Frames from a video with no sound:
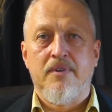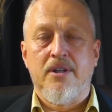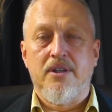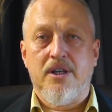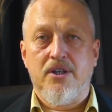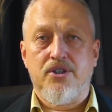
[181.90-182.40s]

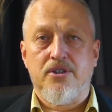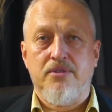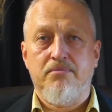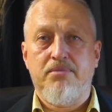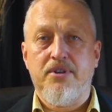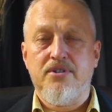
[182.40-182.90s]
Также
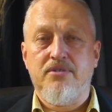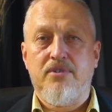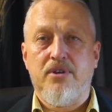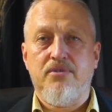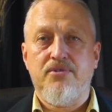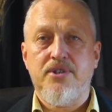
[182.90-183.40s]

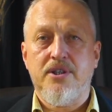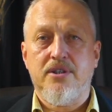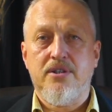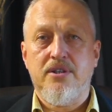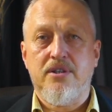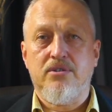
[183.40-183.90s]
призываю всех
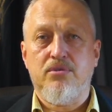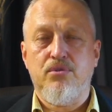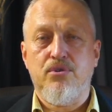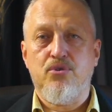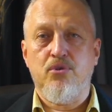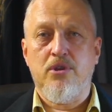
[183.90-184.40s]
тех, кто
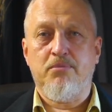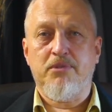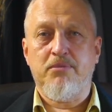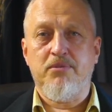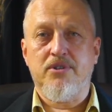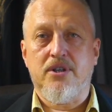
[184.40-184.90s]
еще не
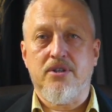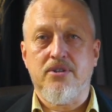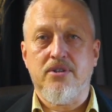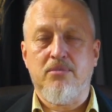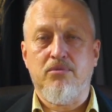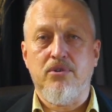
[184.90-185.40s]
подписался
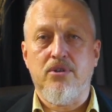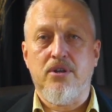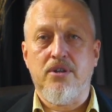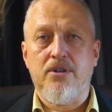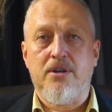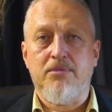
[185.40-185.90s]
на мой
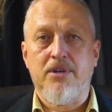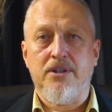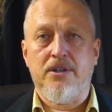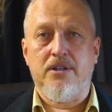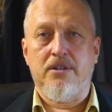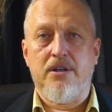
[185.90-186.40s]
телеграм-канал,